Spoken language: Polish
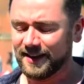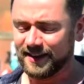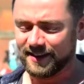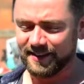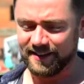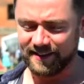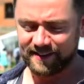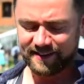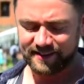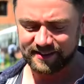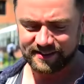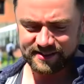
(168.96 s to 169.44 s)

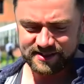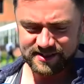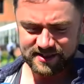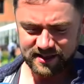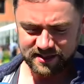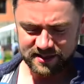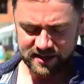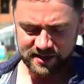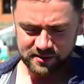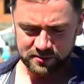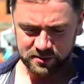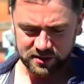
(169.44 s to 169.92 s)
Y,
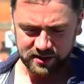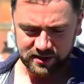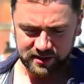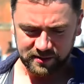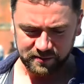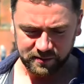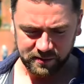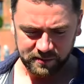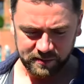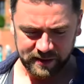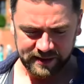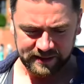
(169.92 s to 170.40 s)
zdarzają się te
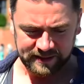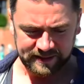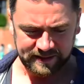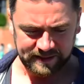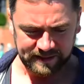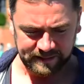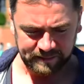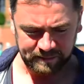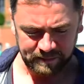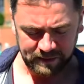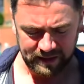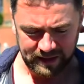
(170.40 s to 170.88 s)

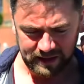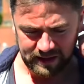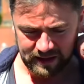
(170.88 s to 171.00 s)
momenty,